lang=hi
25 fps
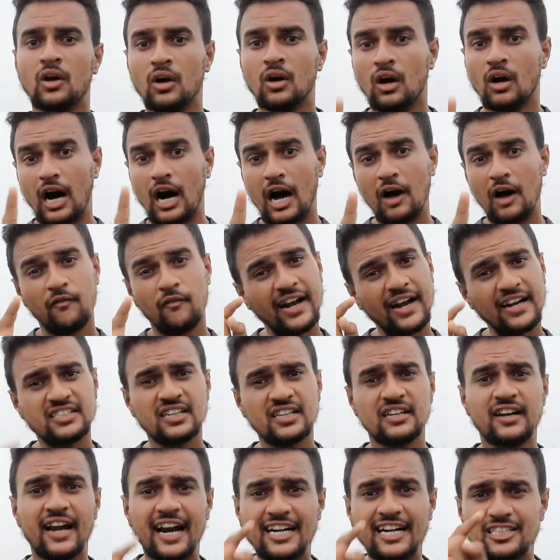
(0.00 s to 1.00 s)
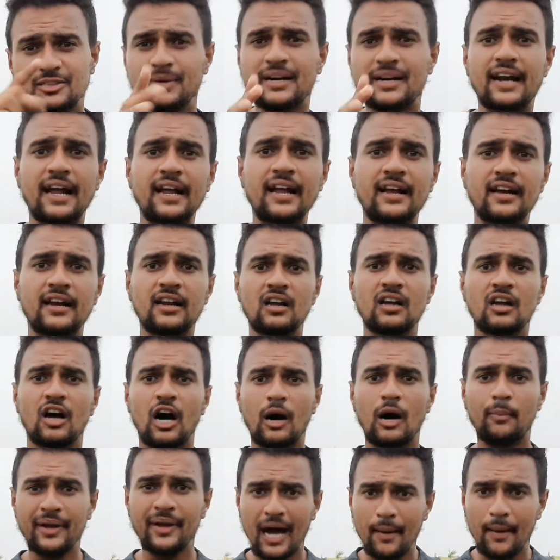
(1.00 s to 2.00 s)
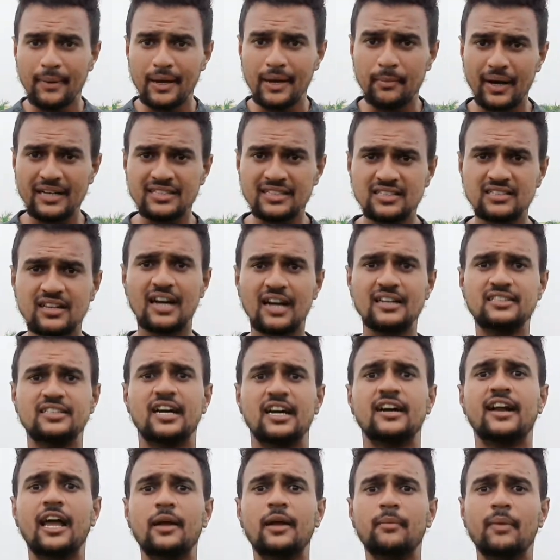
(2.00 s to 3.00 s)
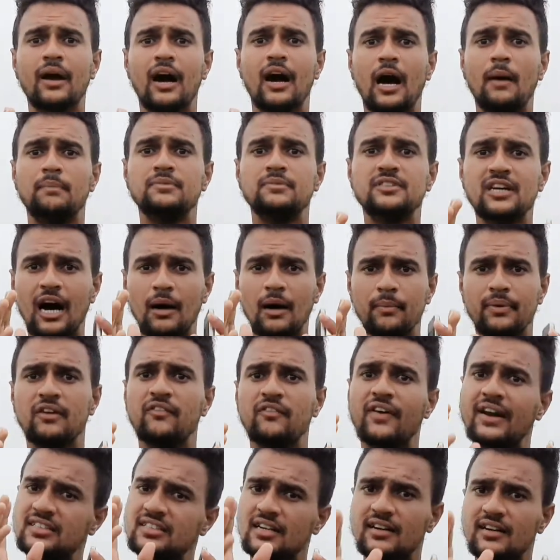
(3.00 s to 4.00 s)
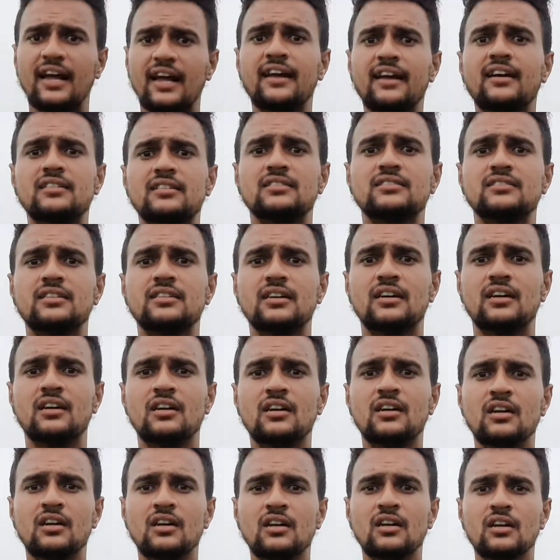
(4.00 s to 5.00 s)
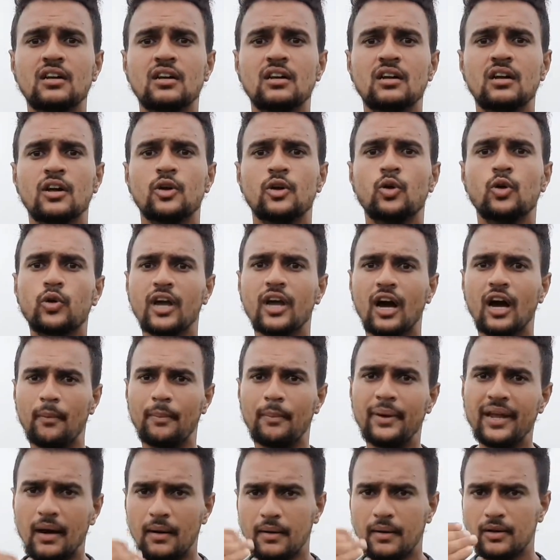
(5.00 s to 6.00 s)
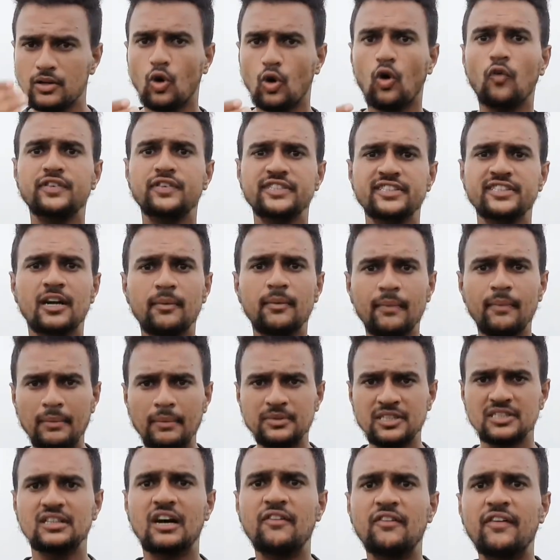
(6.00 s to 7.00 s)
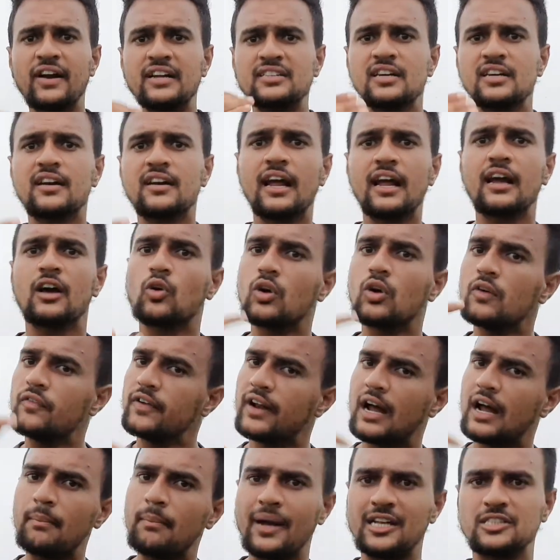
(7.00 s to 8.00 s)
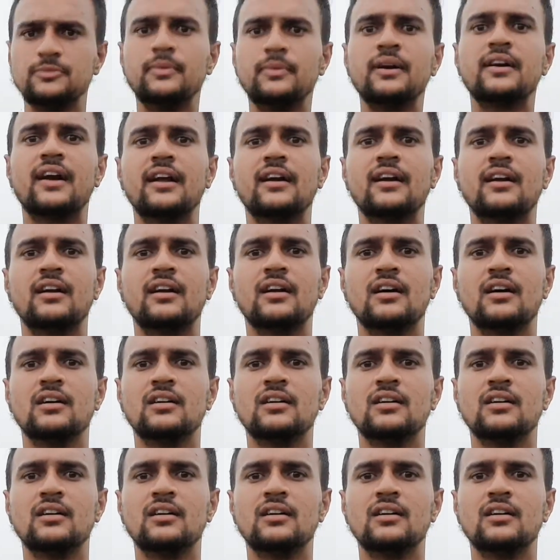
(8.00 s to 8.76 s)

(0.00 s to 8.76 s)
आप वेरिएशन नेक्स्ट में ट्राई करें अभी आपके पास इतना अच्छा टाइम है आप जहाँ भी है वेरिएशन ट्राई कर सकते हैं क्योंकि अभी ऑफ सीजन में आप जितना वेरिएशन ट्राई करोगे फिर आप मैच में ट्राई करना